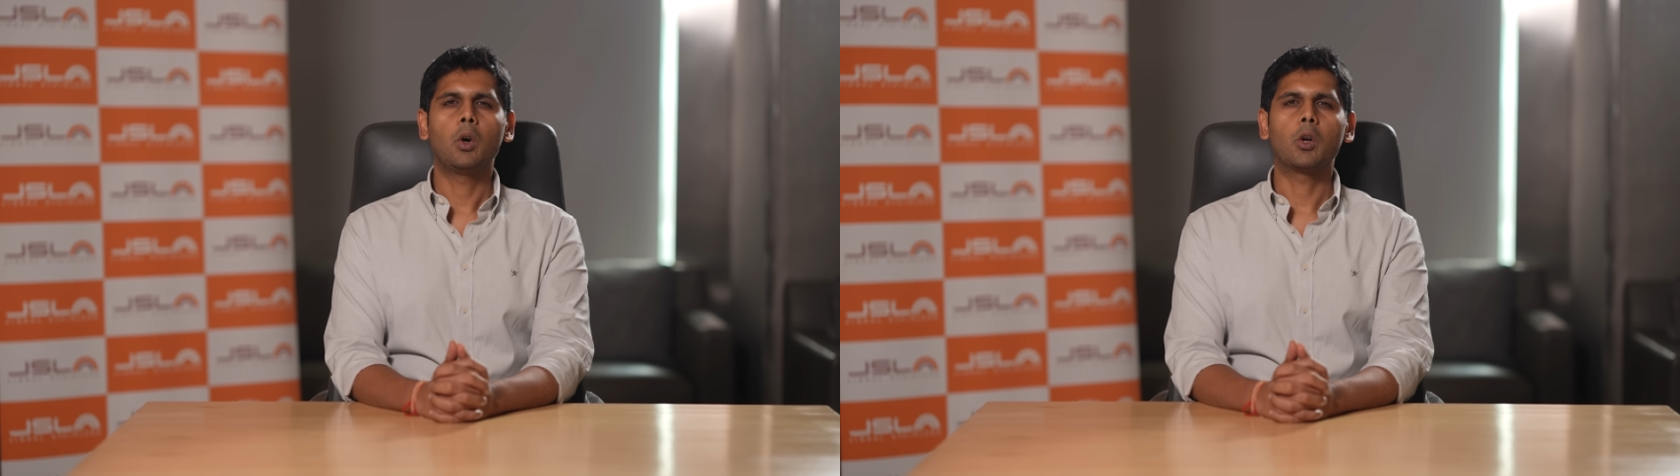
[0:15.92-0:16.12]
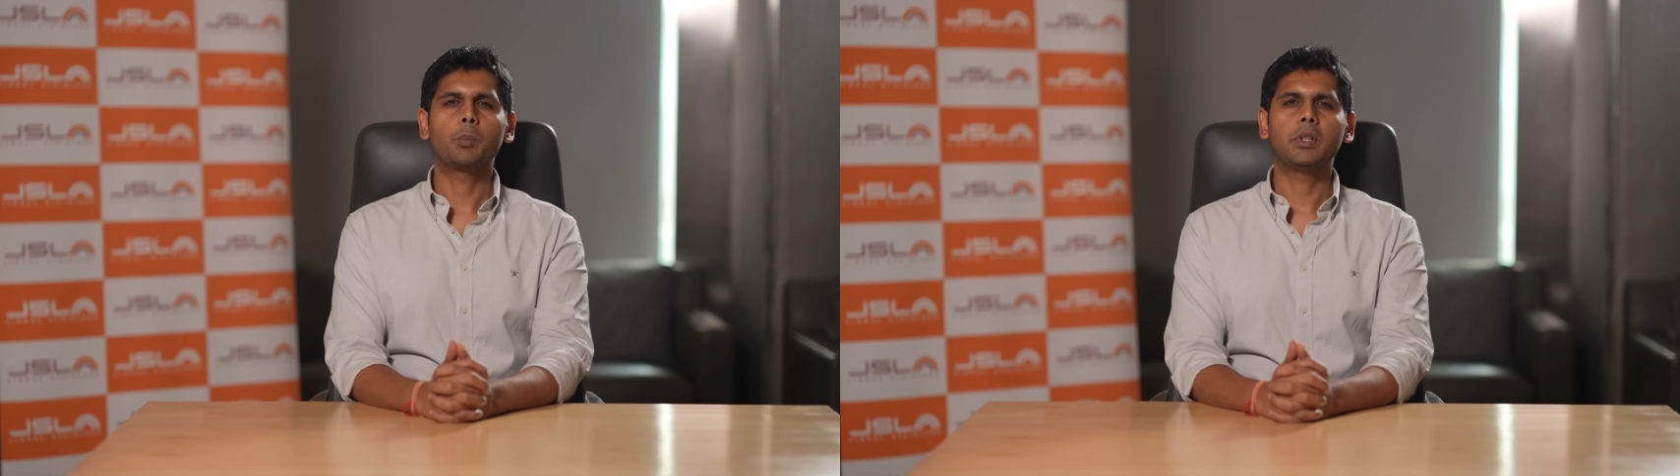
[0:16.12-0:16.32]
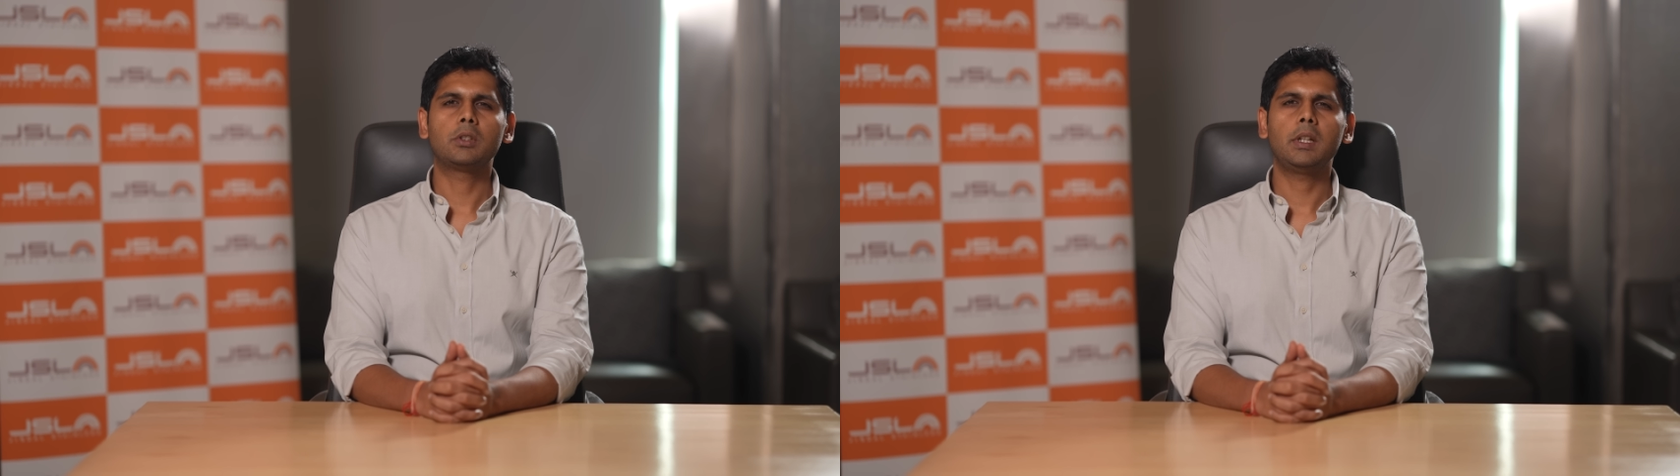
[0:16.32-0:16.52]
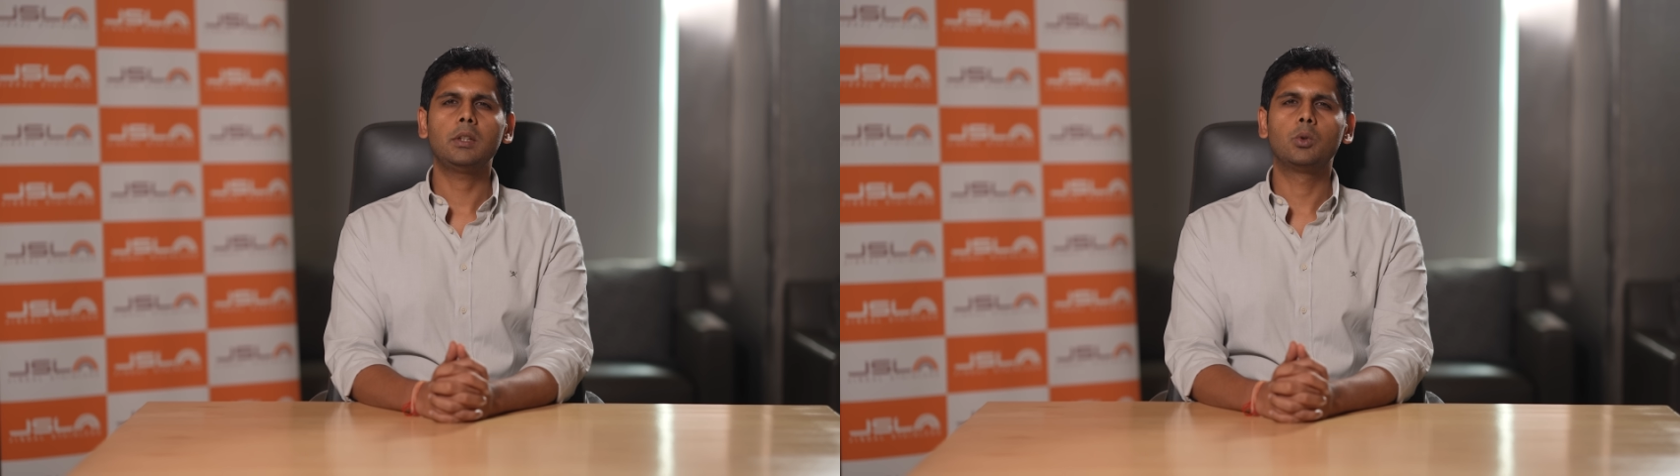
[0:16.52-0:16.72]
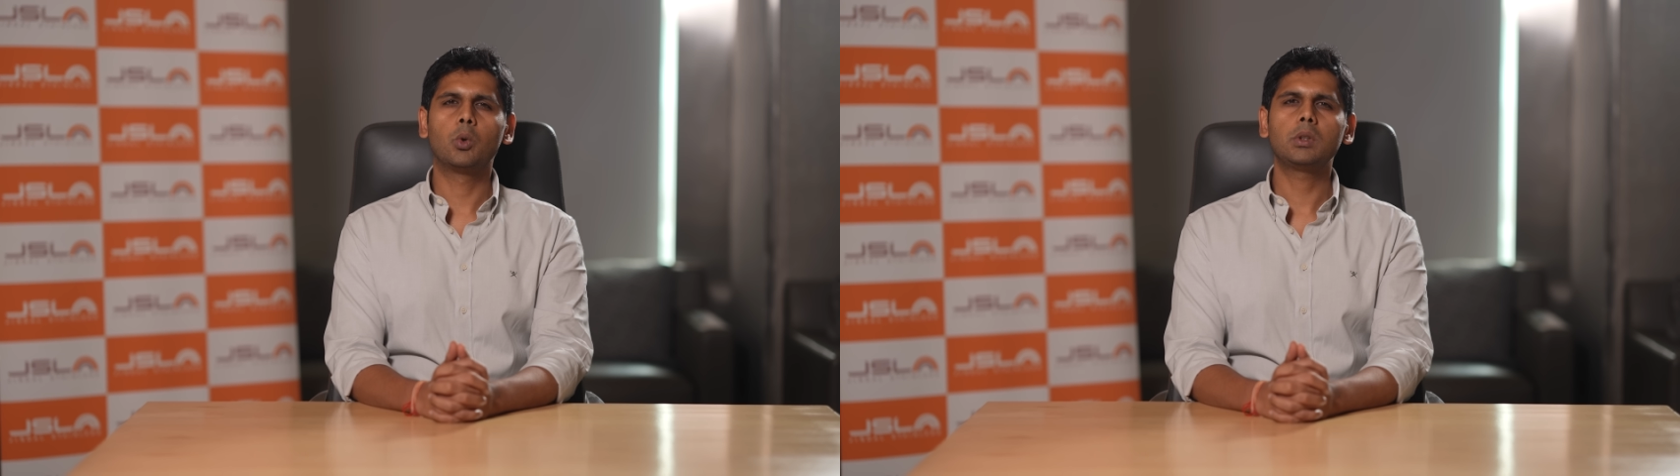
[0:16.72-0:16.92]
और पिछले
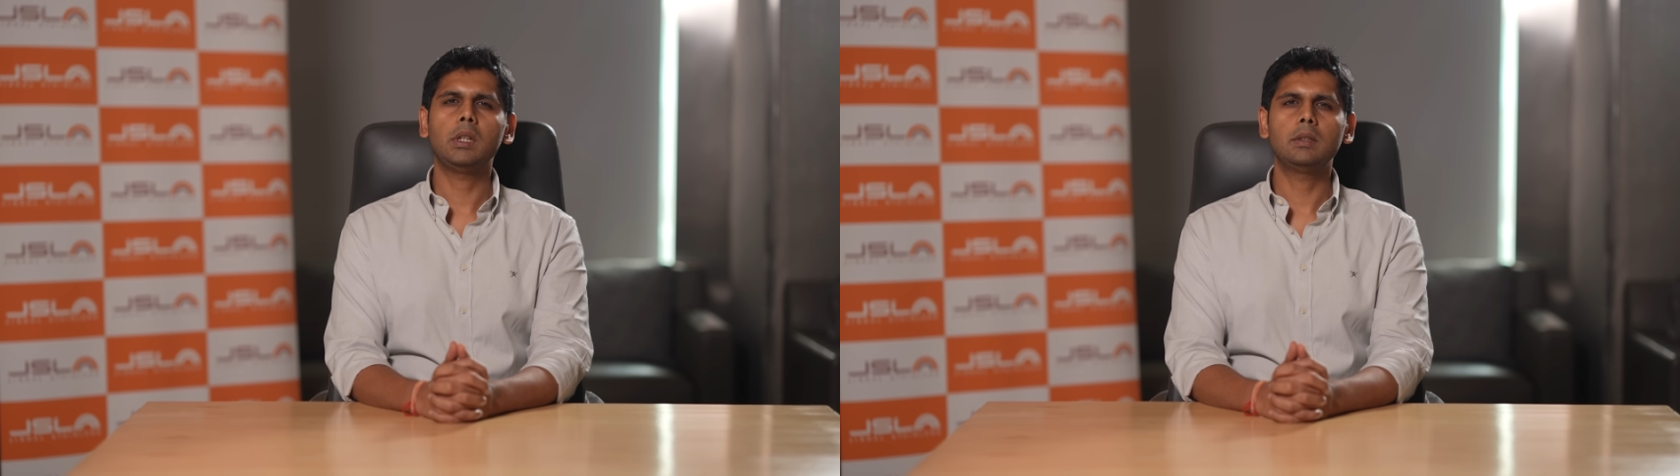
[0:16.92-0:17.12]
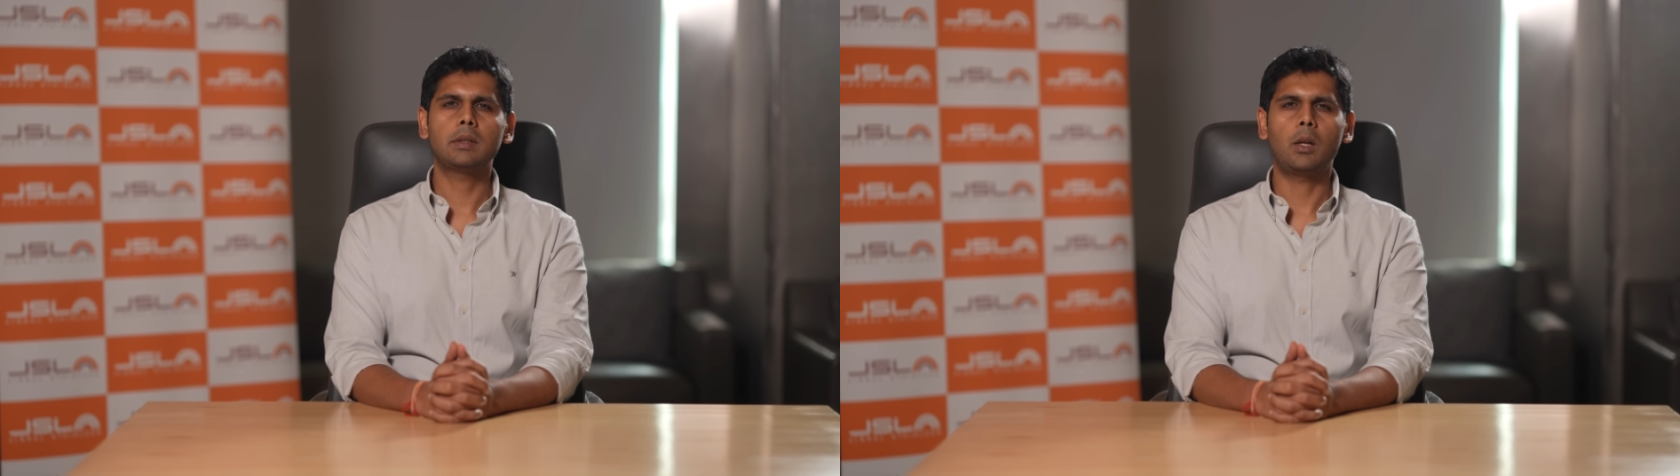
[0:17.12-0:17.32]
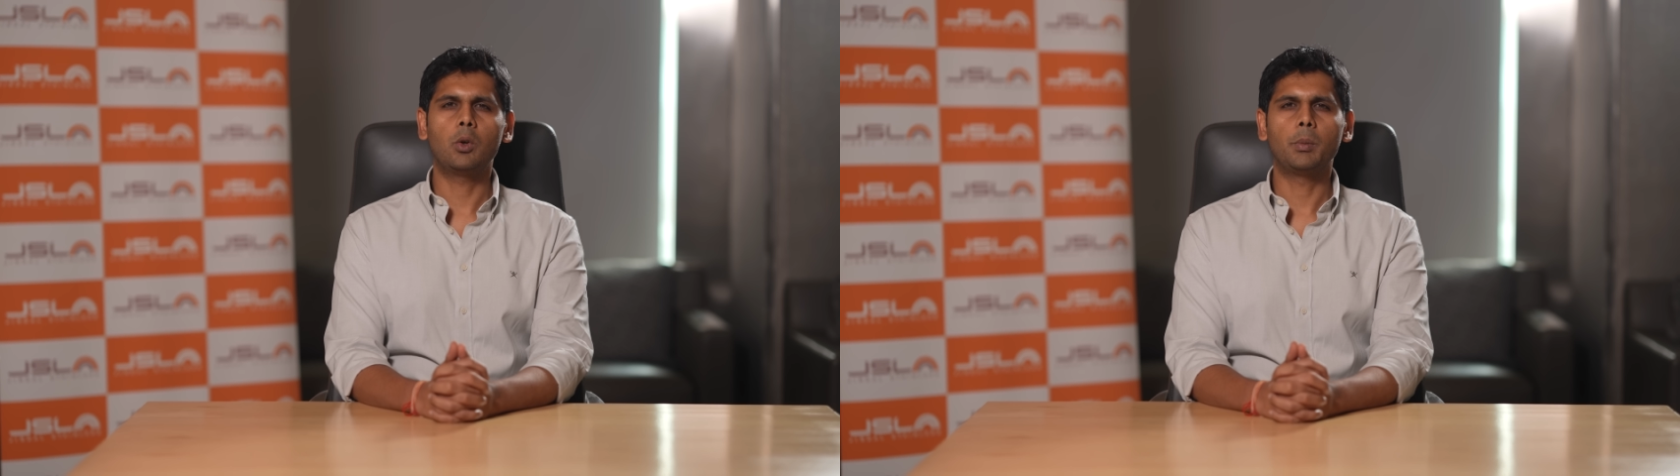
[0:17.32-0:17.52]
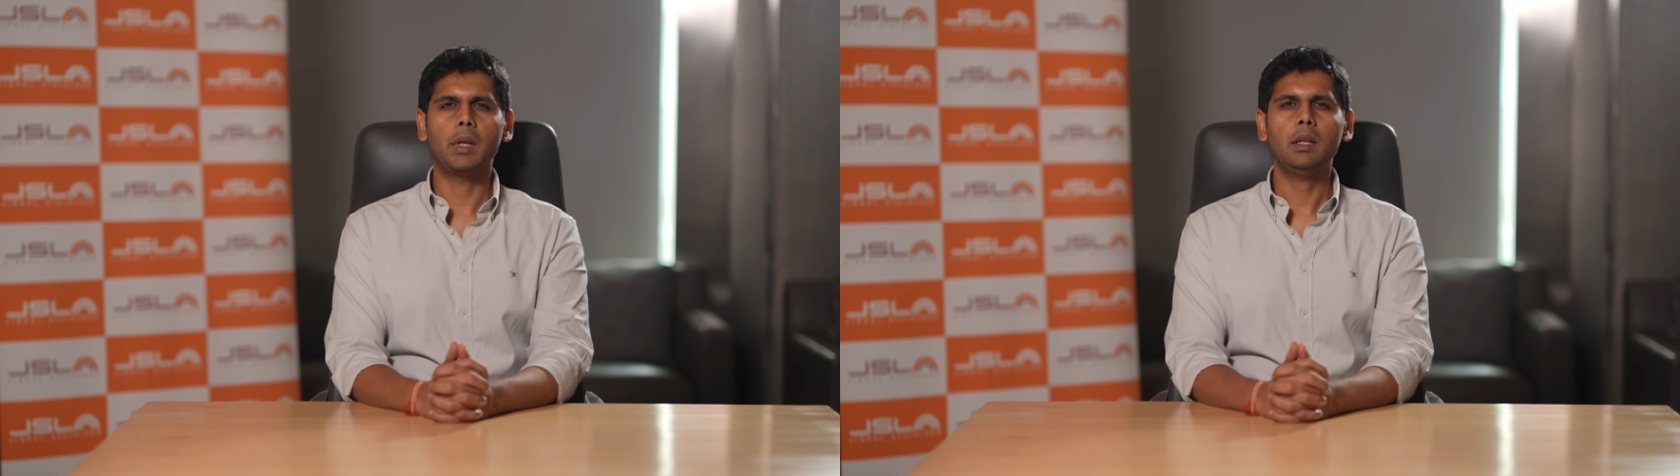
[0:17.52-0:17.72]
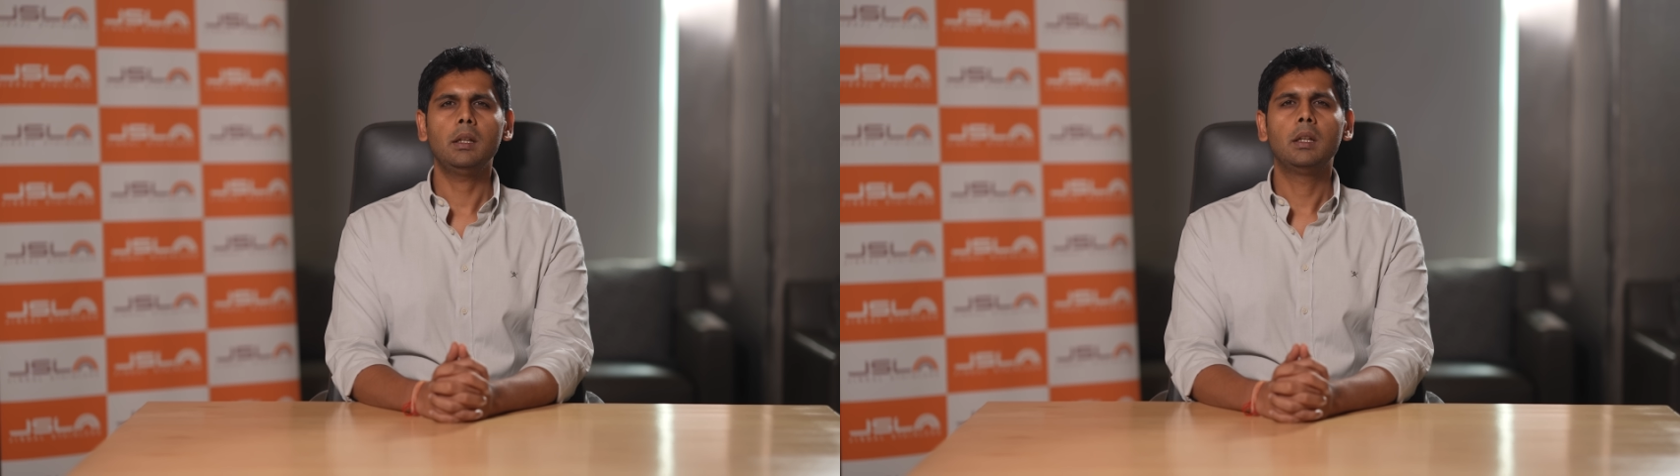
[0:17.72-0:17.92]
दो तीन सालों
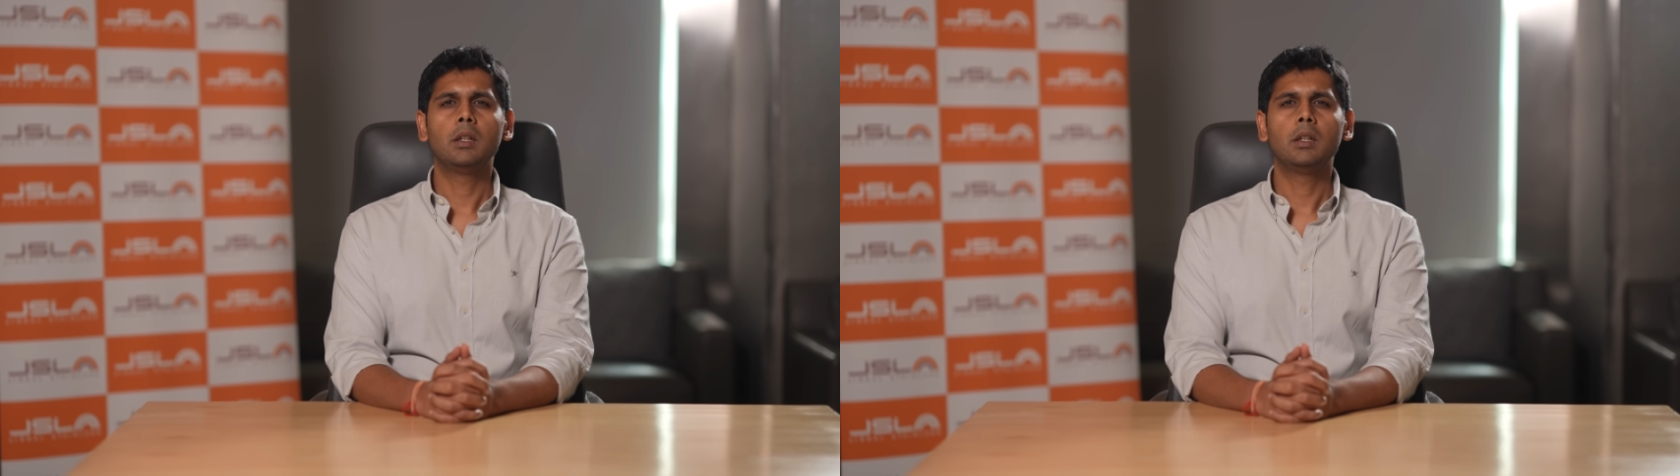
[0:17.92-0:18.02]
में